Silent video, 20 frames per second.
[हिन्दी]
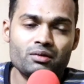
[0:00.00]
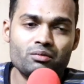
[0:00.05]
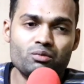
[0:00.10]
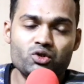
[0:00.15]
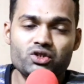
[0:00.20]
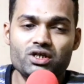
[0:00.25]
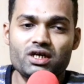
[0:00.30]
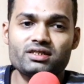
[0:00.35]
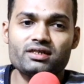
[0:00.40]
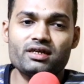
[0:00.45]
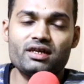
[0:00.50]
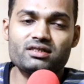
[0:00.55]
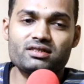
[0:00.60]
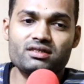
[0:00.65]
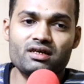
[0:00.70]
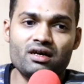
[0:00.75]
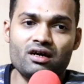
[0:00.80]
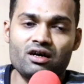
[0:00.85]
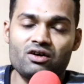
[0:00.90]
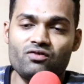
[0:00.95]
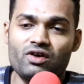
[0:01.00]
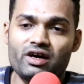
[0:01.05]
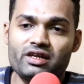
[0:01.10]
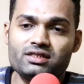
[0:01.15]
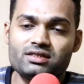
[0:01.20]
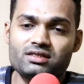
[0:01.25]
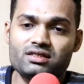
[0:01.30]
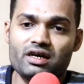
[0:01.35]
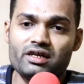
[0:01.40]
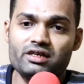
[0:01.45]
मुझे ऐसा लगता है
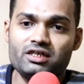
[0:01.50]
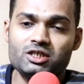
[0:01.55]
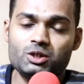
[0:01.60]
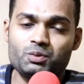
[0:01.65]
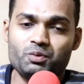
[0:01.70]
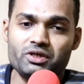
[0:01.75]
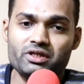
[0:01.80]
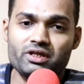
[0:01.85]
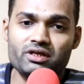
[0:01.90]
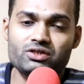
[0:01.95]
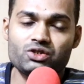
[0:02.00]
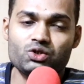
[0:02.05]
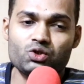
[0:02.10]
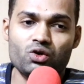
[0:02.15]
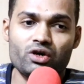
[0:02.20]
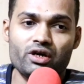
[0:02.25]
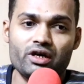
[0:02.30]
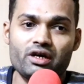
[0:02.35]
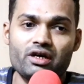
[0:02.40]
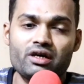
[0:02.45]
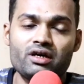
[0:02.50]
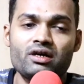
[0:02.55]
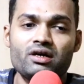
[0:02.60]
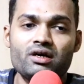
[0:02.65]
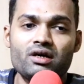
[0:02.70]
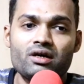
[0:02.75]
अफगानिस्तानी स्पिनर्स जो हैं